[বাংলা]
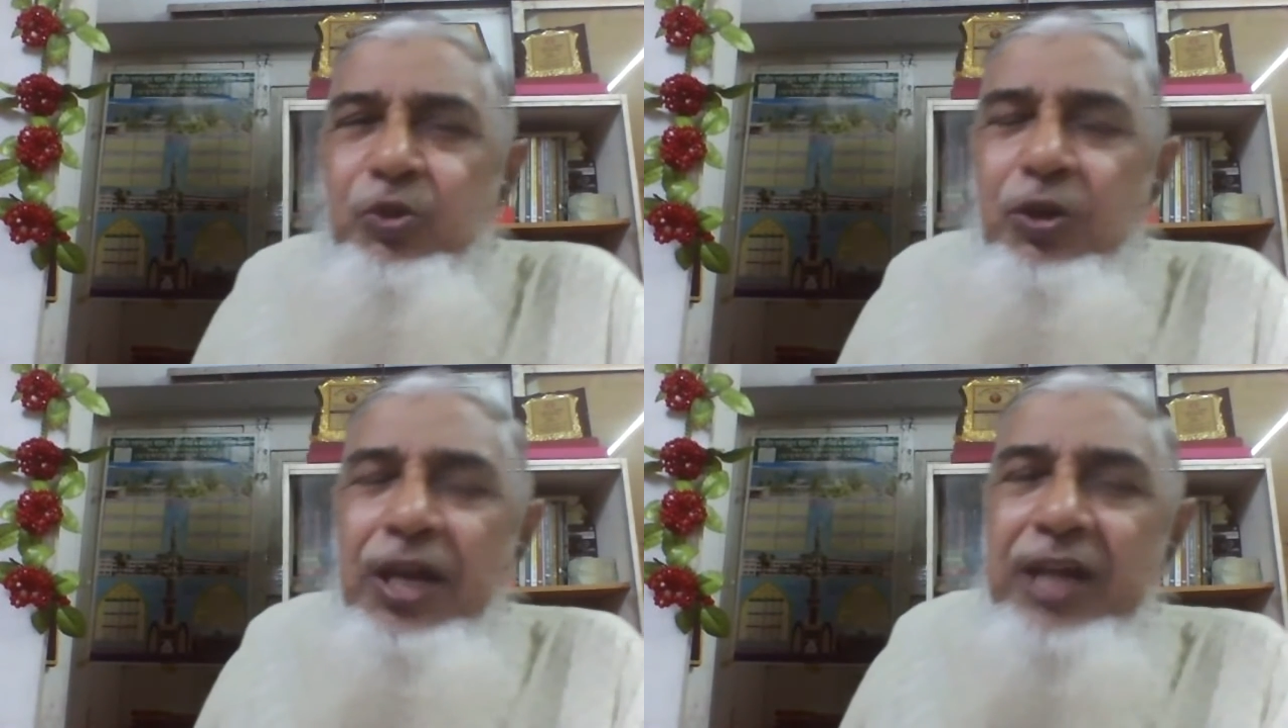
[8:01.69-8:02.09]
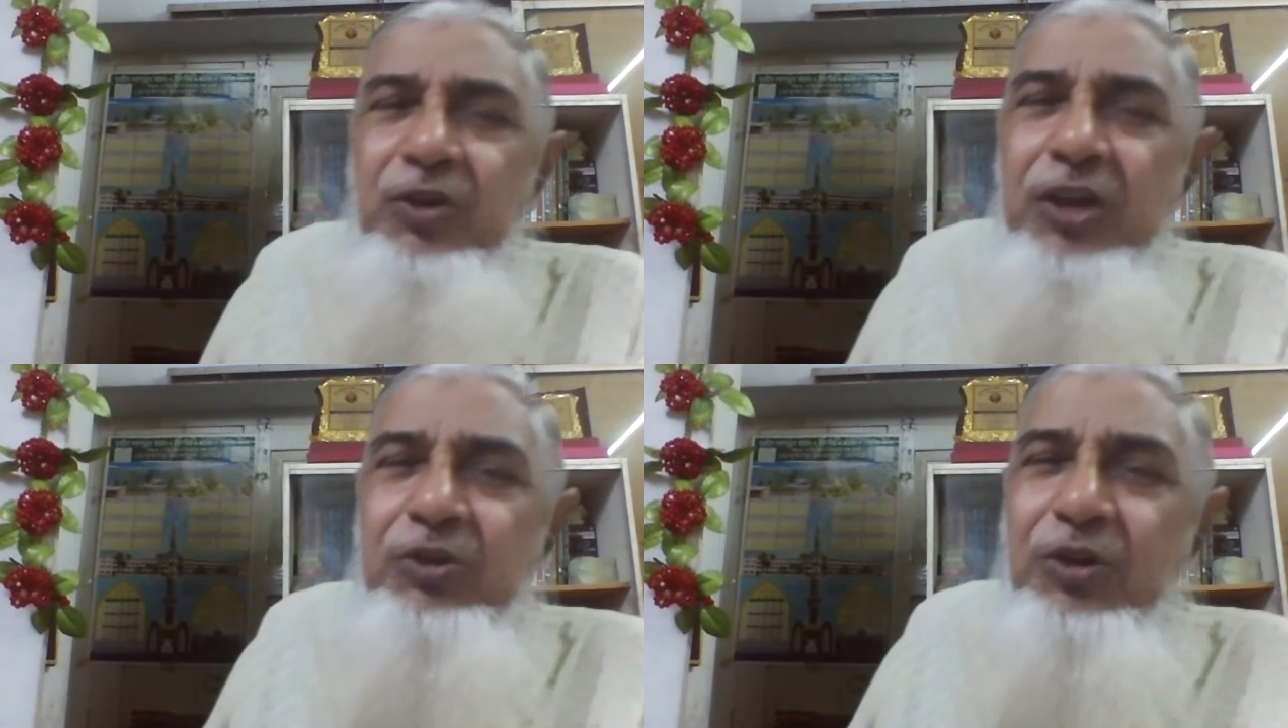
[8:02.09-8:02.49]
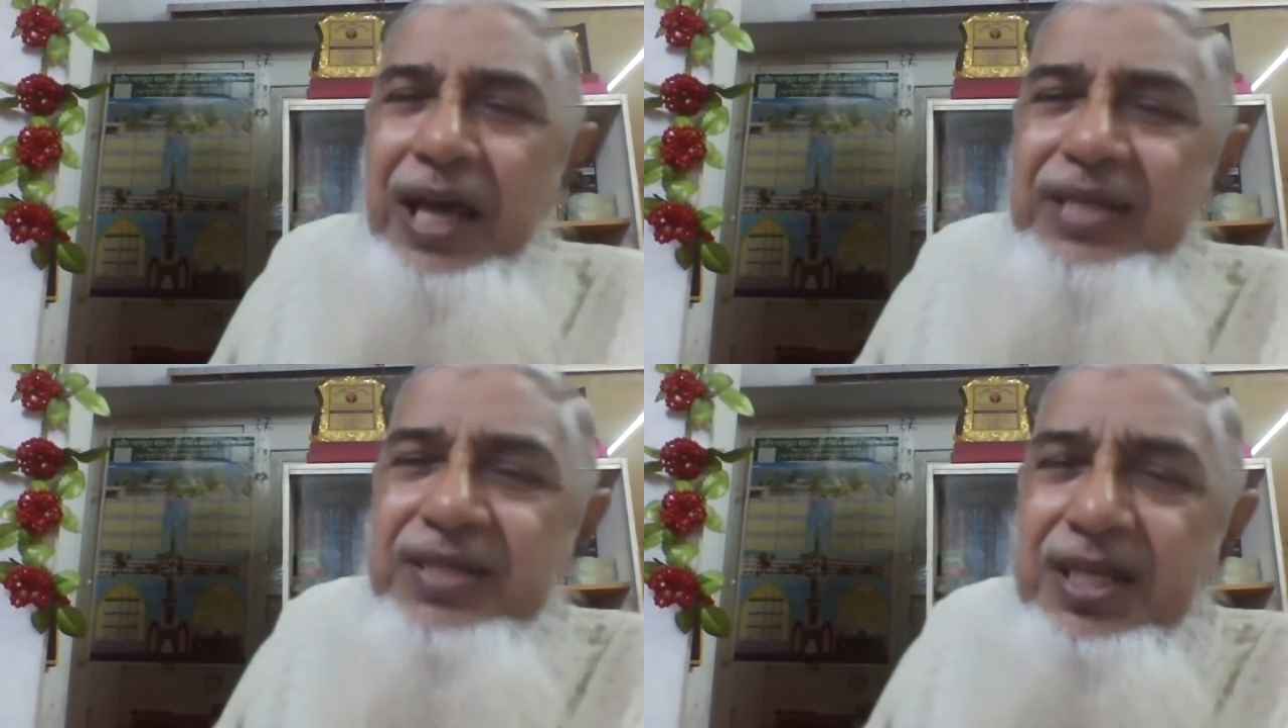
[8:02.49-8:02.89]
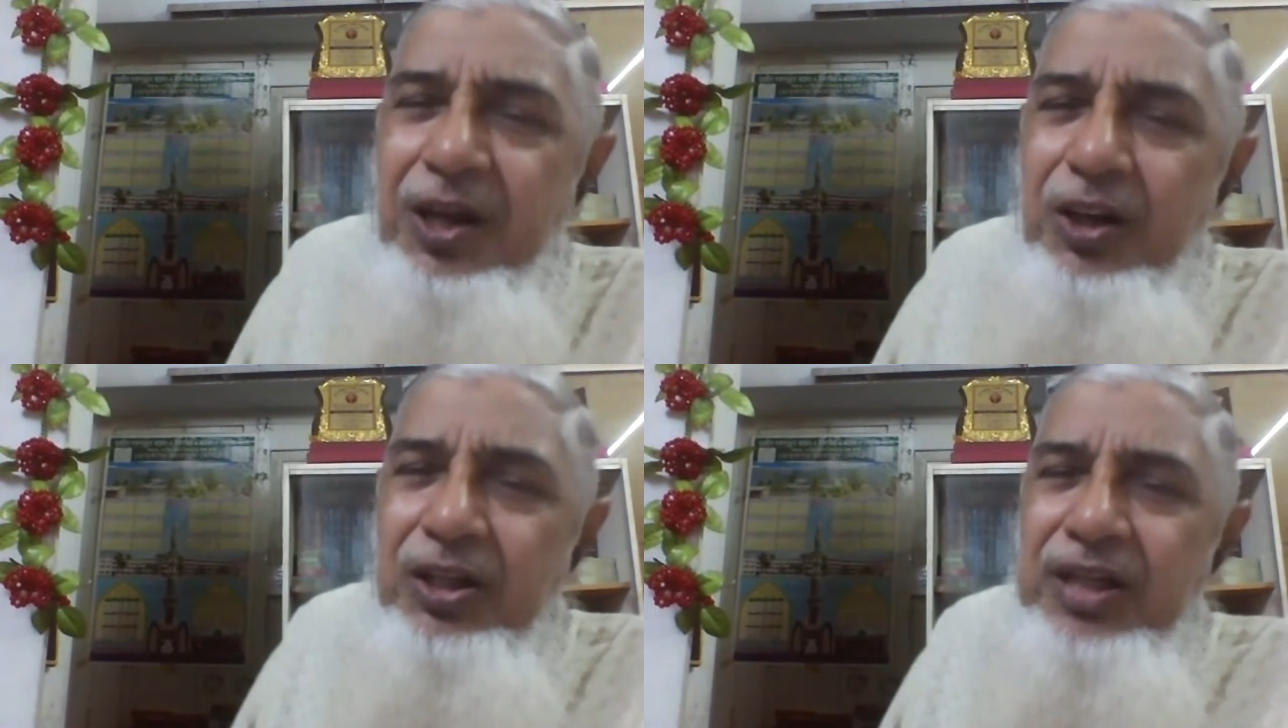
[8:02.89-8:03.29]
তৈলাক্ত হয়তো খাইছে
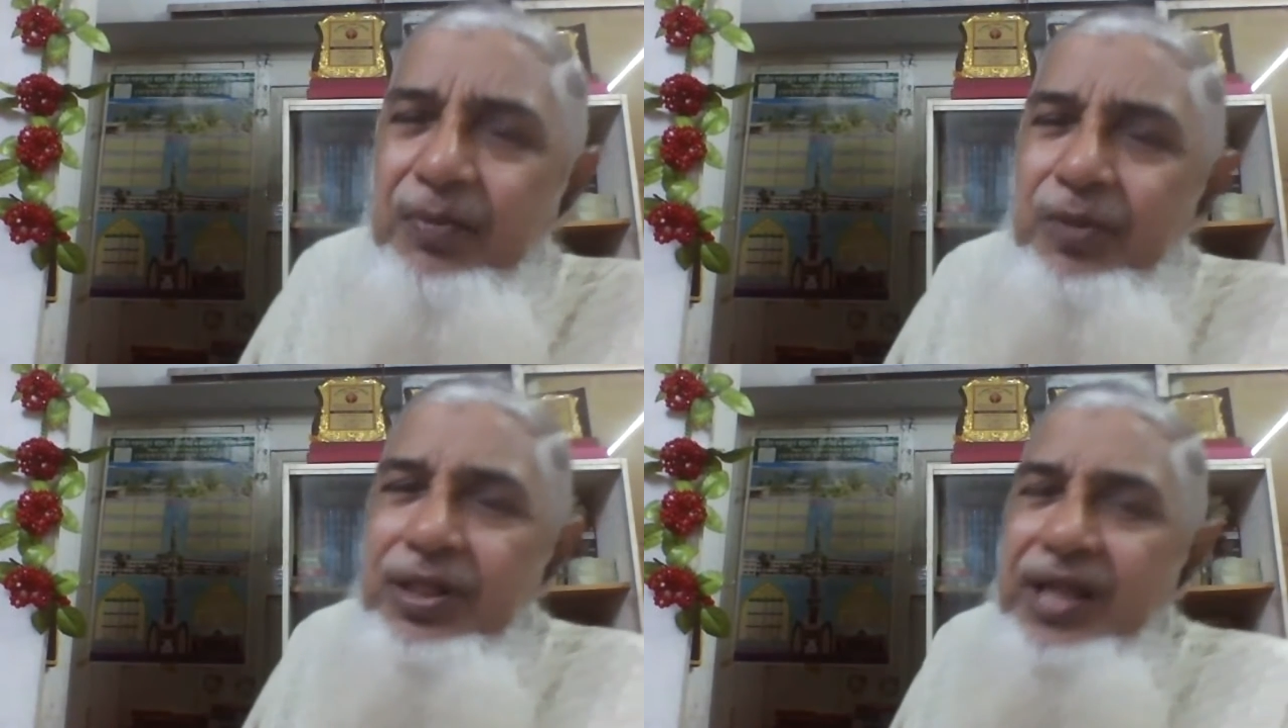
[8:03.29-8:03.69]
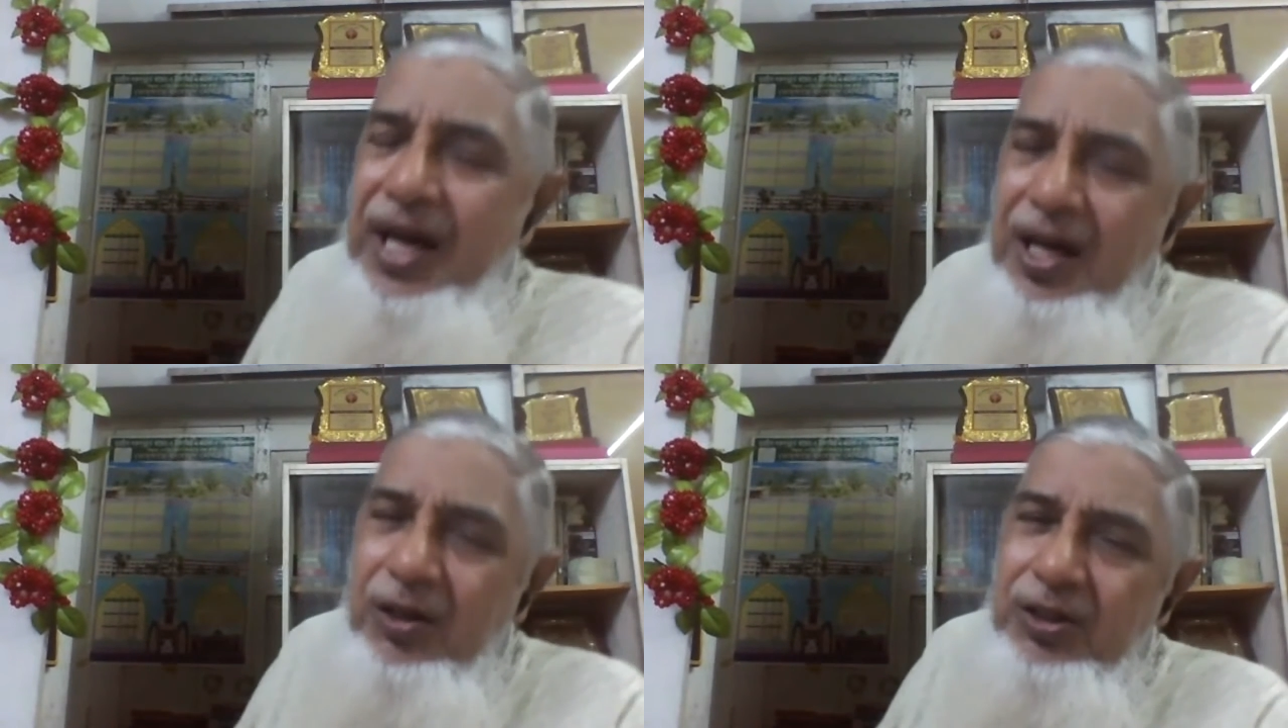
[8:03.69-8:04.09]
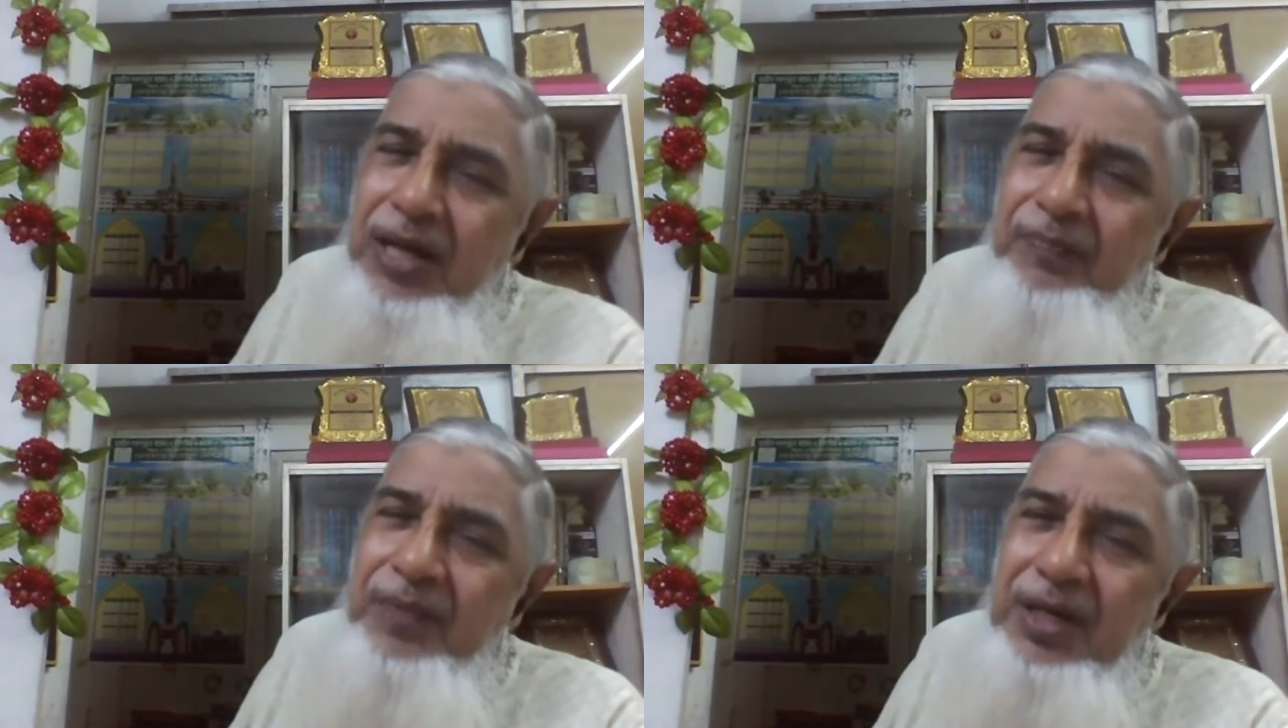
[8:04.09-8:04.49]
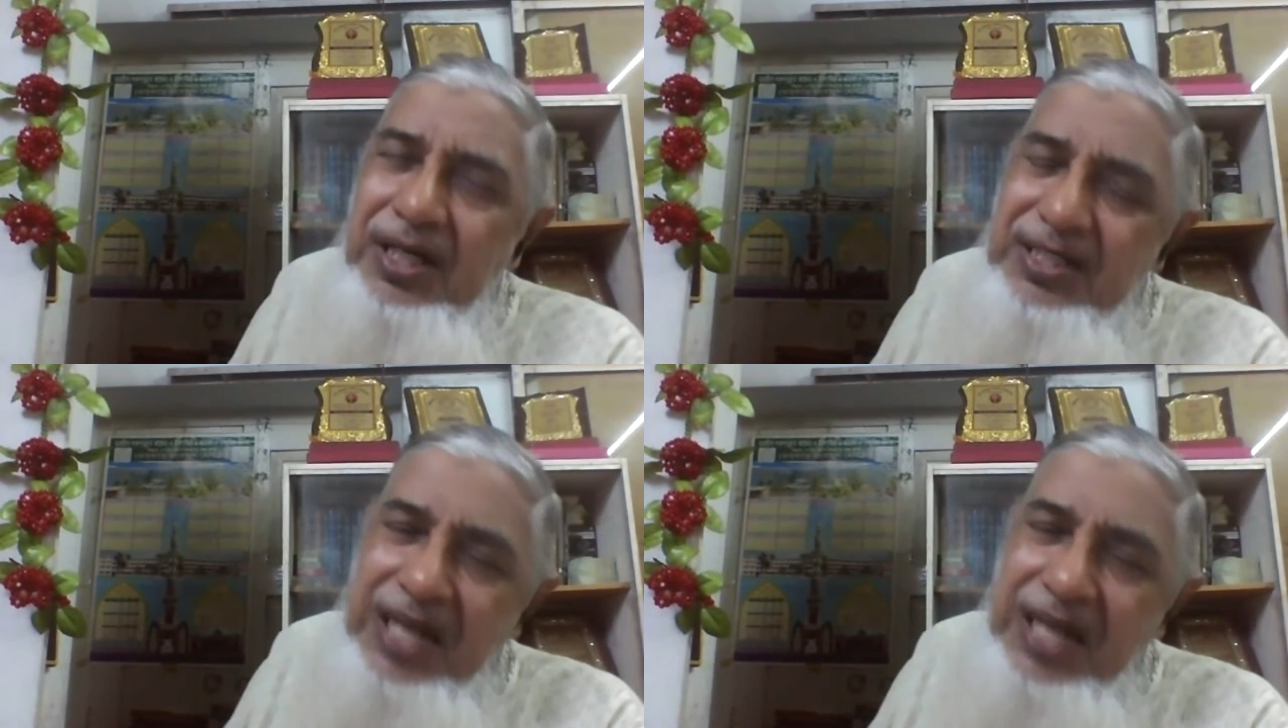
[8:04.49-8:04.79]
তারপরে দেখা গেল যে আপনি এর কাছে